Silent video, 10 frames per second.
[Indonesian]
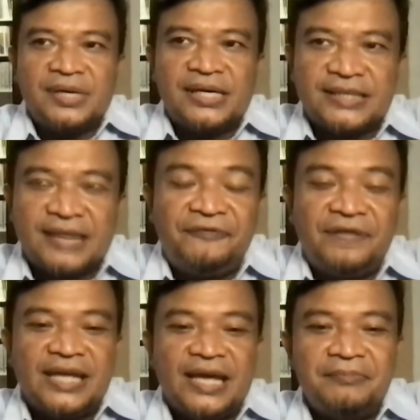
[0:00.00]
Mas
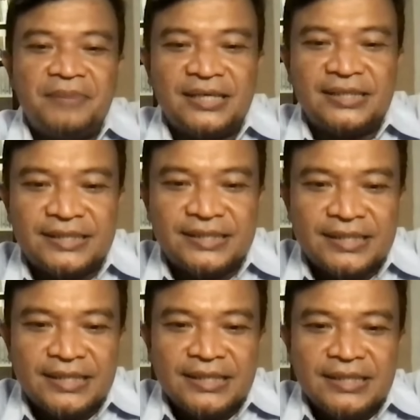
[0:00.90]
Kevin ya, Mas Mas
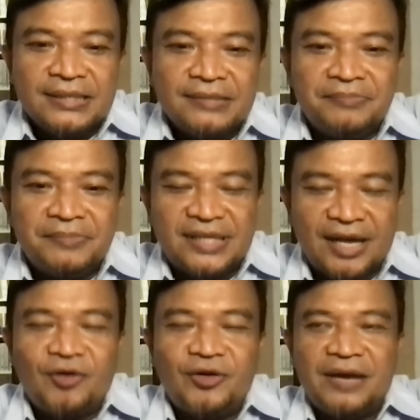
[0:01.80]
Reno, Reno, Reno.
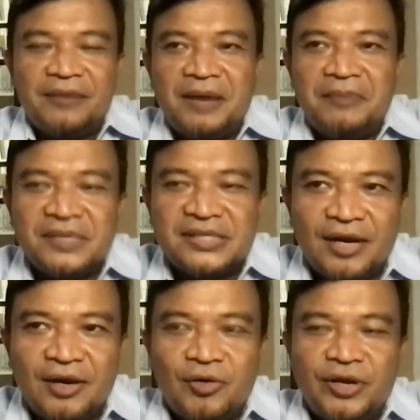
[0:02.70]
Reno ya, maaf Mas
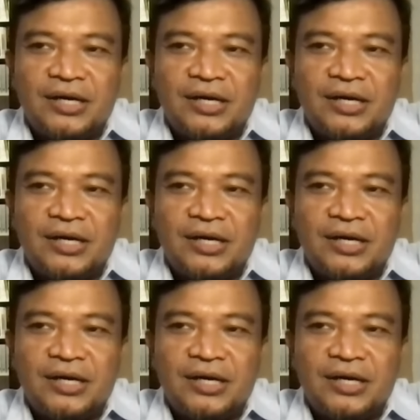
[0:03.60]
Reno ya,